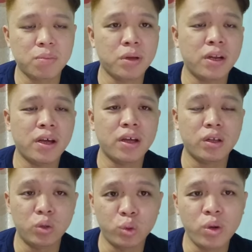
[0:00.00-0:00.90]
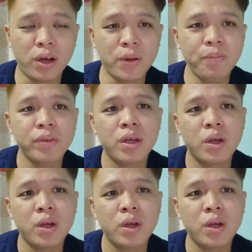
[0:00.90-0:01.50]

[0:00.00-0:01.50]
kepada dua